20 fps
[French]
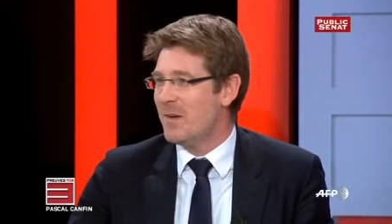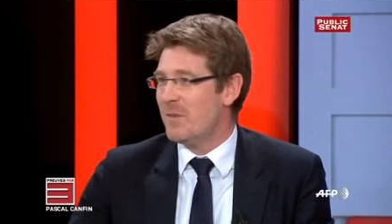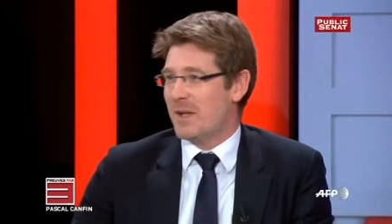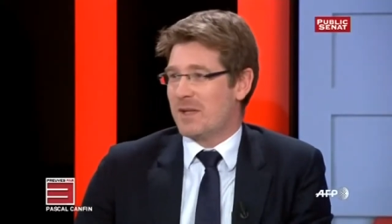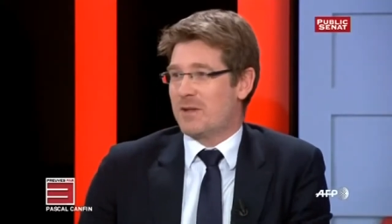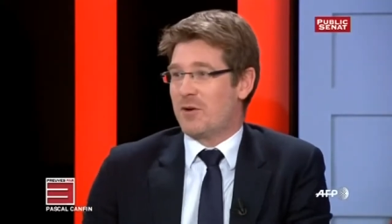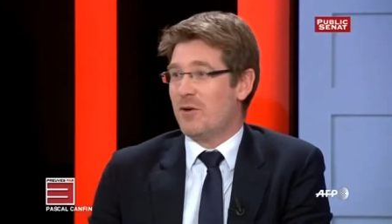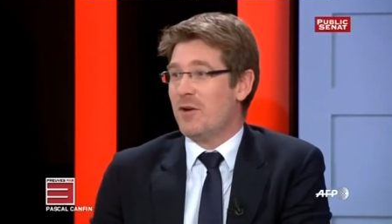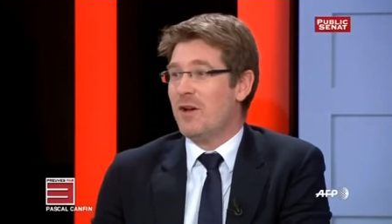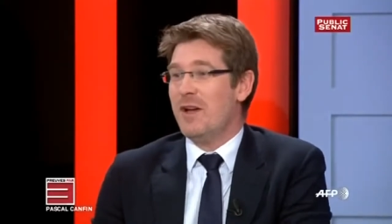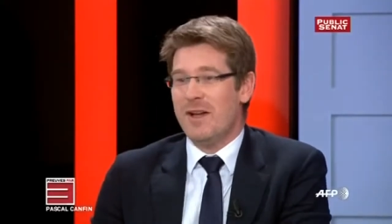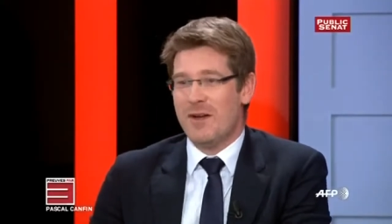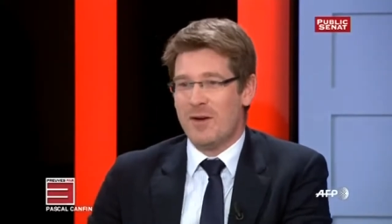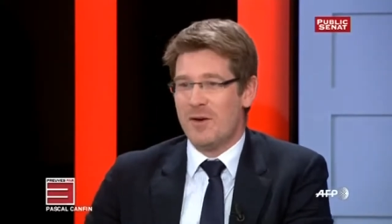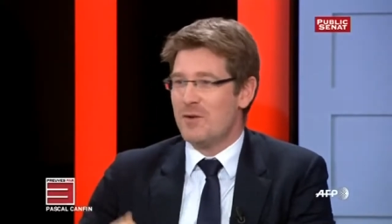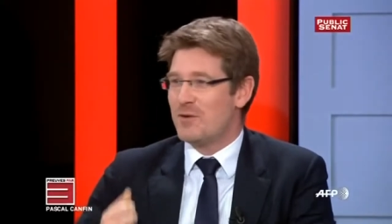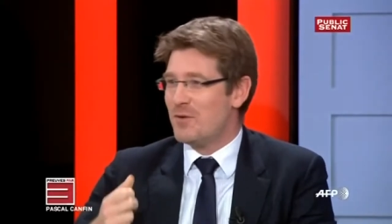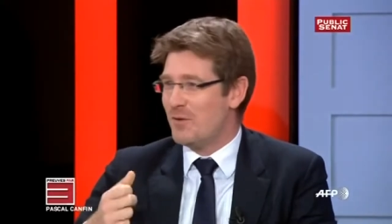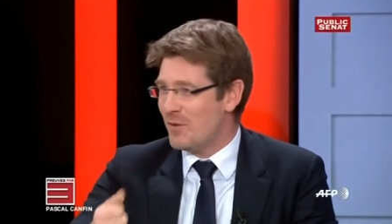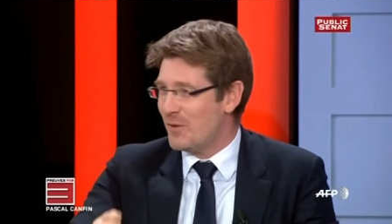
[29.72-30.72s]
parce que
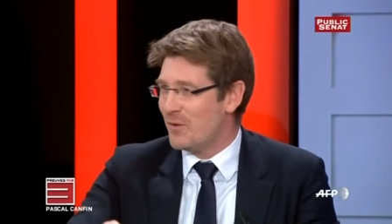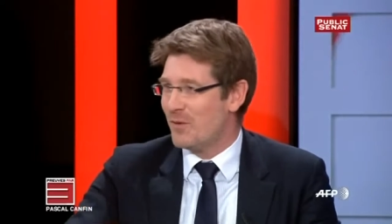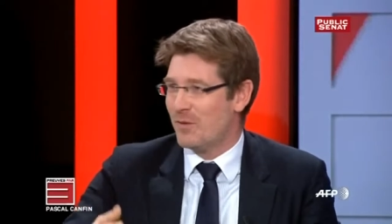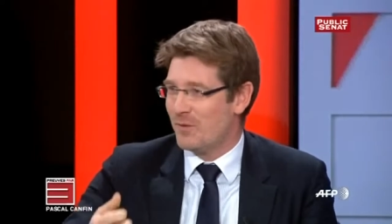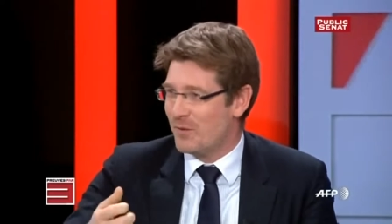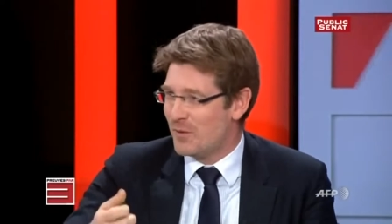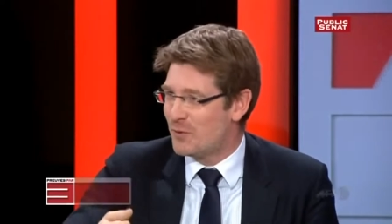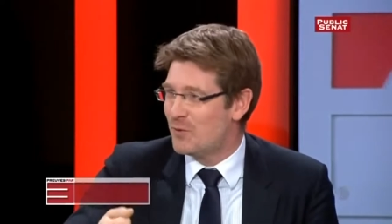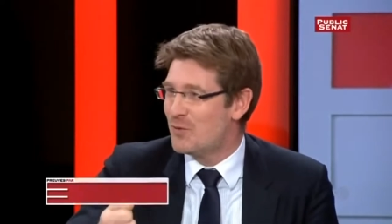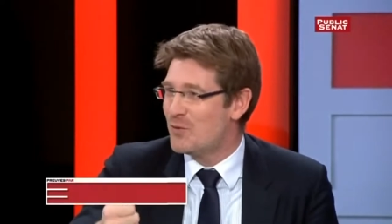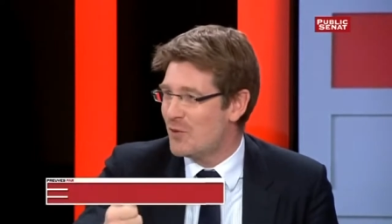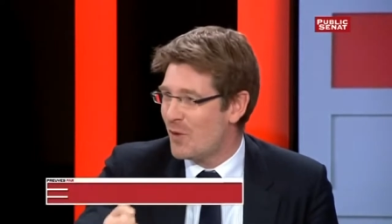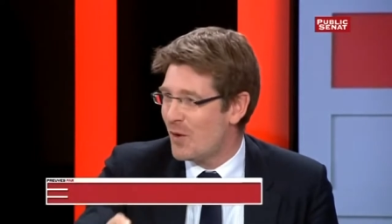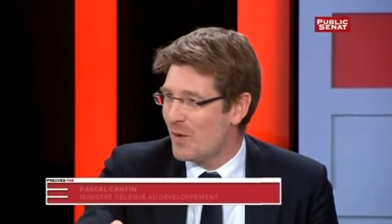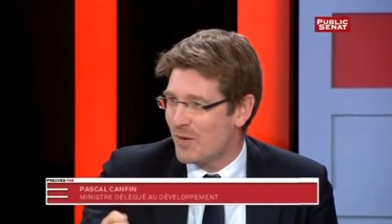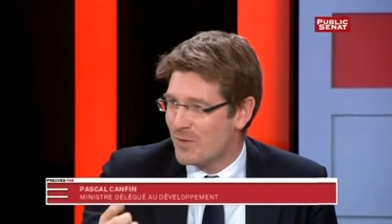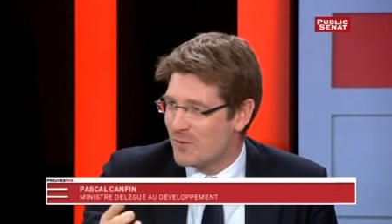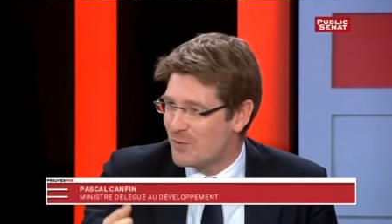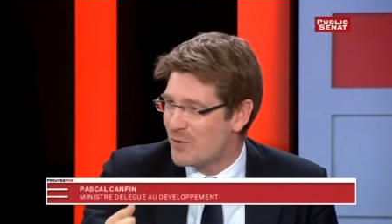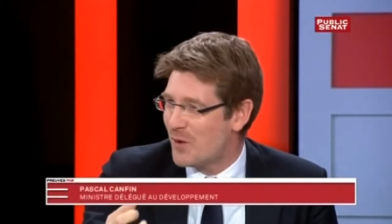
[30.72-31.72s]
euh, on veut toujours,
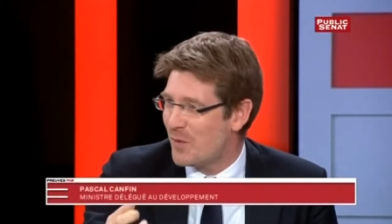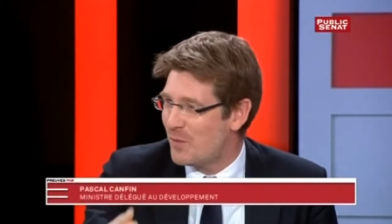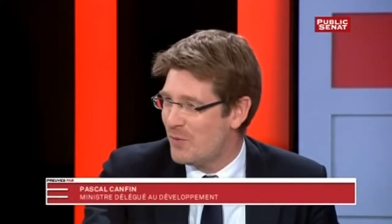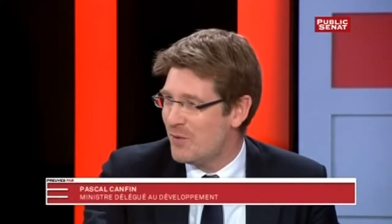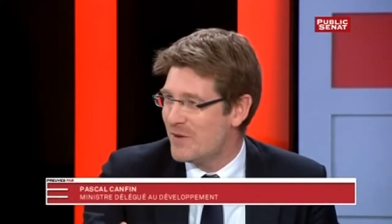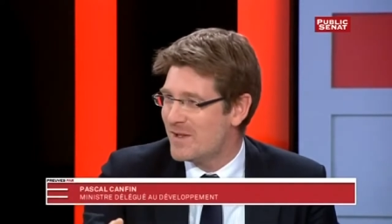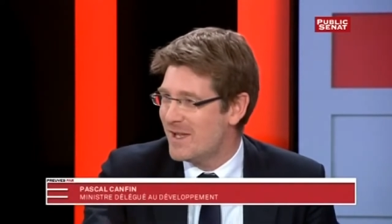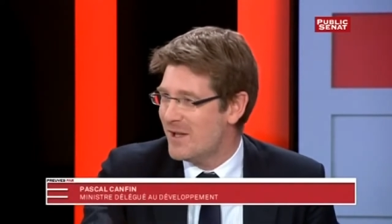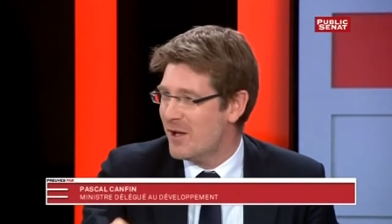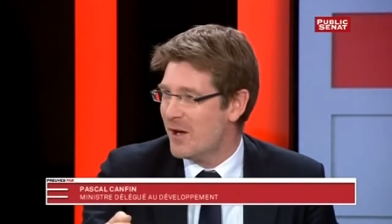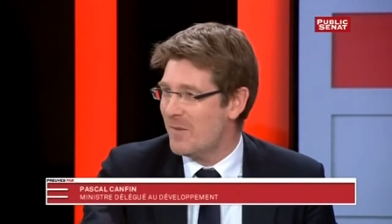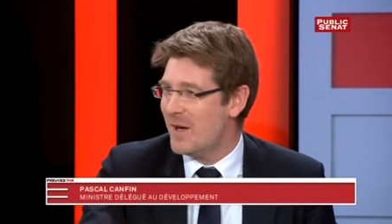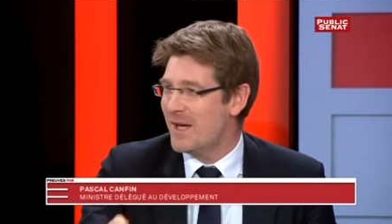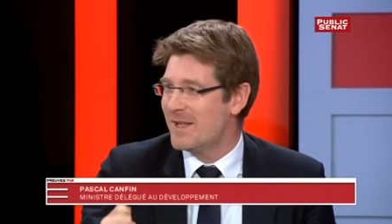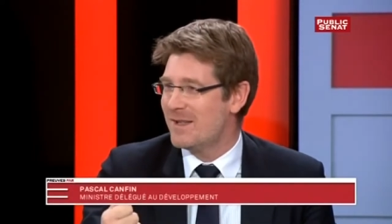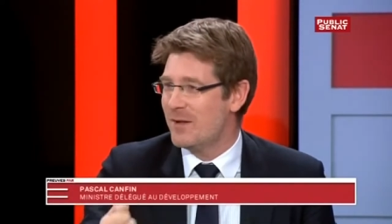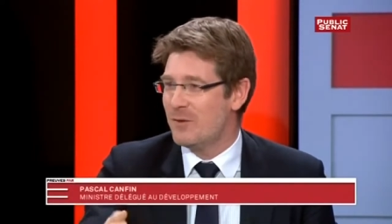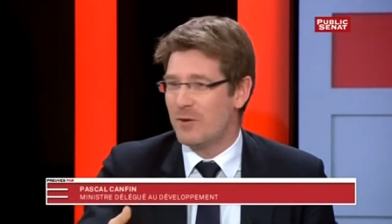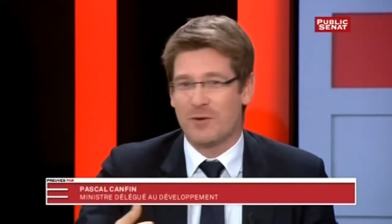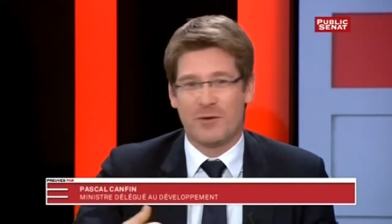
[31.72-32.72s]
toujours plus, c'est normal,
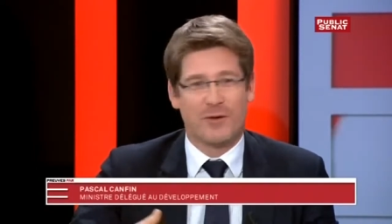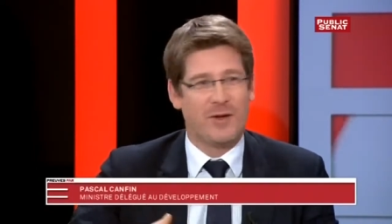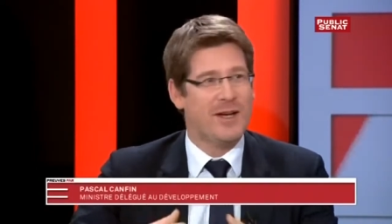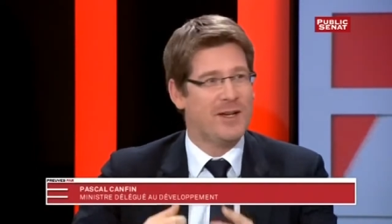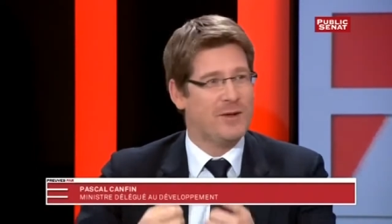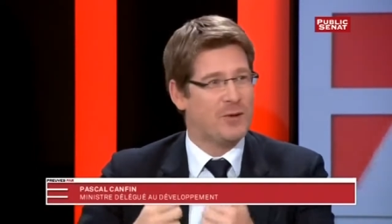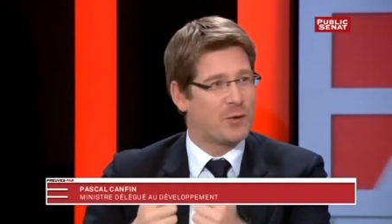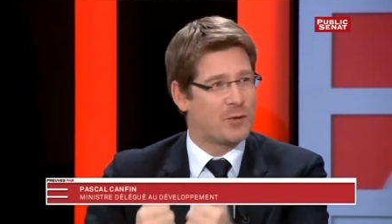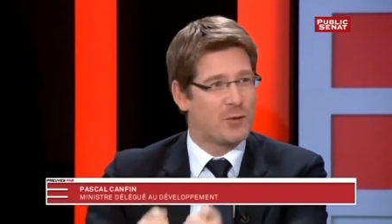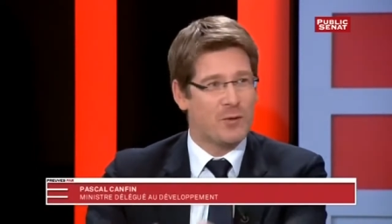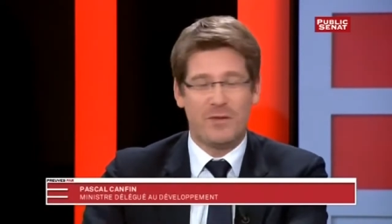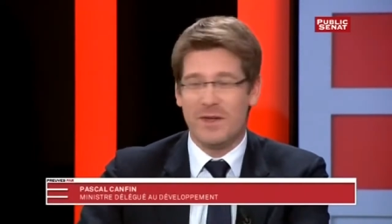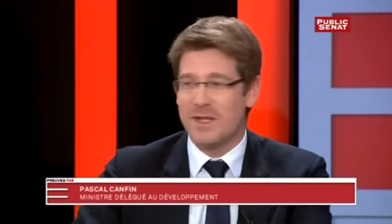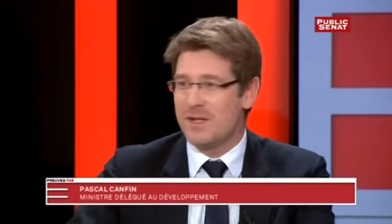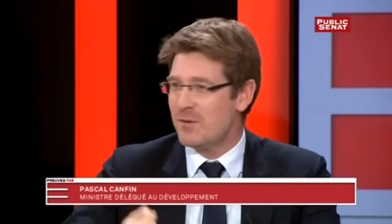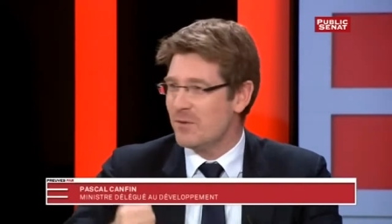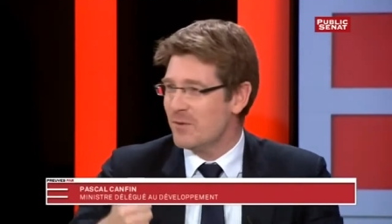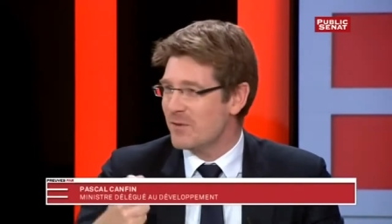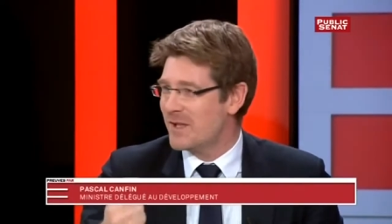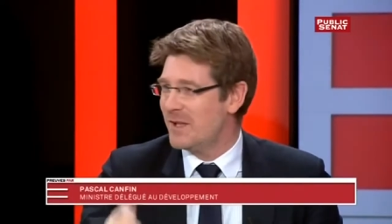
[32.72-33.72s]
c'est notre,
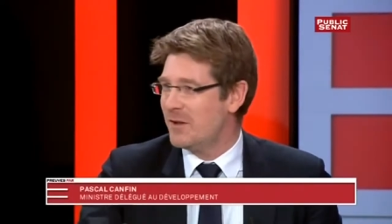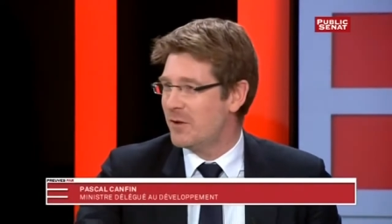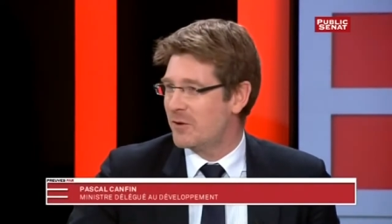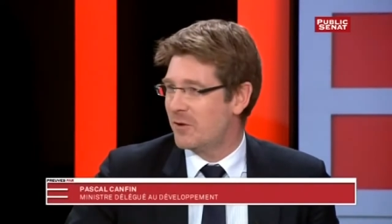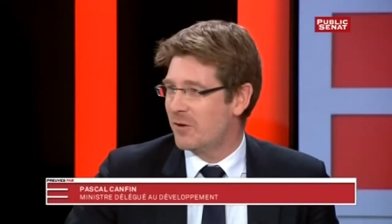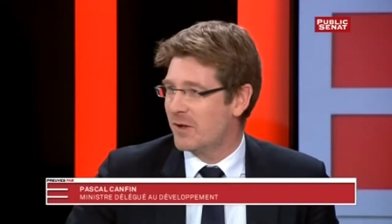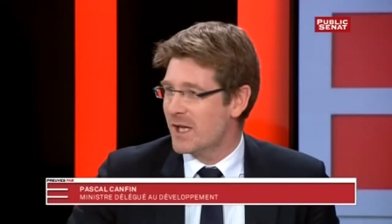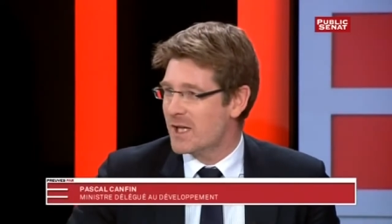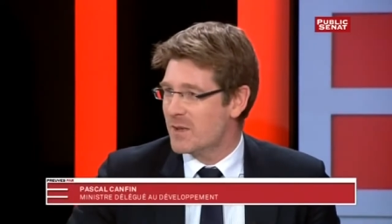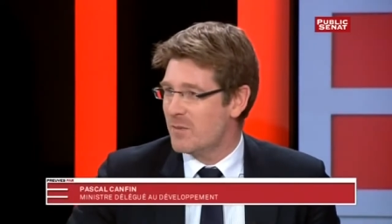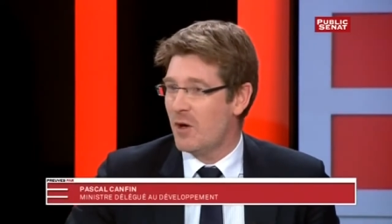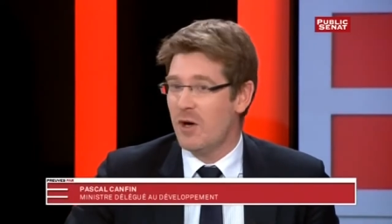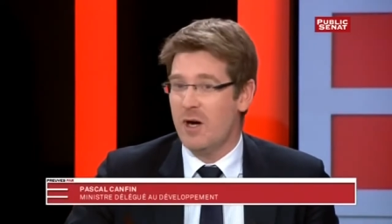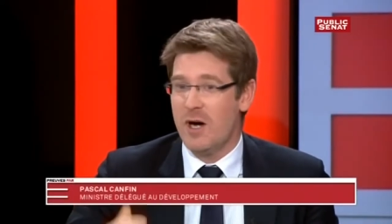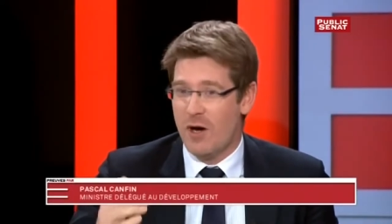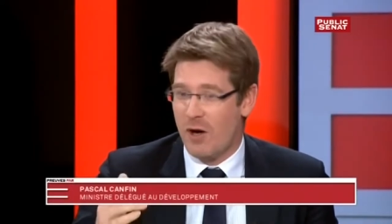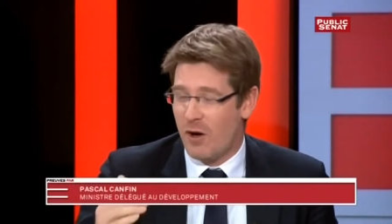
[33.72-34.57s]
conviction, c'est notre engagement.